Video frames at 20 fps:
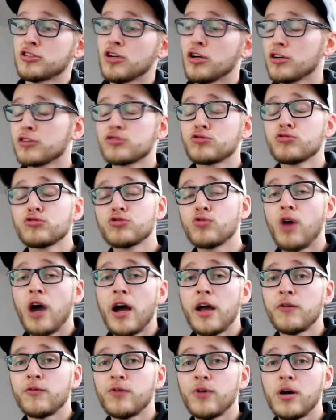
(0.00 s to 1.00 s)
sagst du so
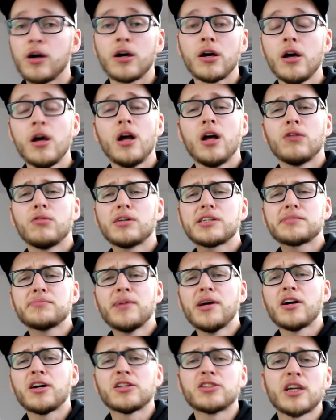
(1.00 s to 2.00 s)
einfach, was
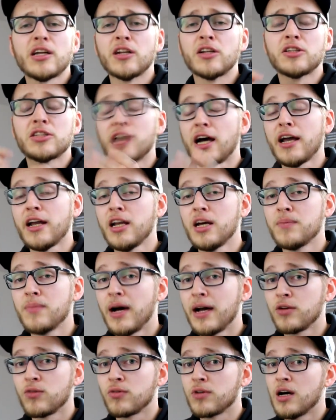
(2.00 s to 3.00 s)
wäre denn deiner
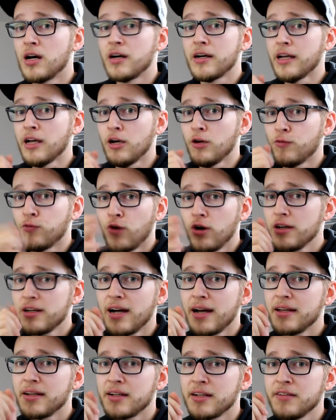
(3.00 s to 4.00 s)
Meinung nach
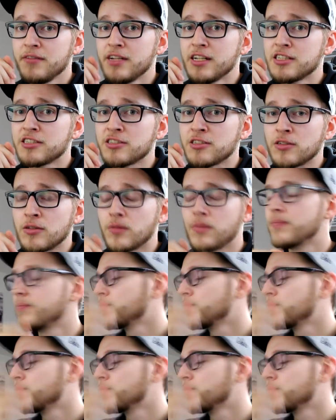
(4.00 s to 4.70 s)
erfolgreicher gewesen?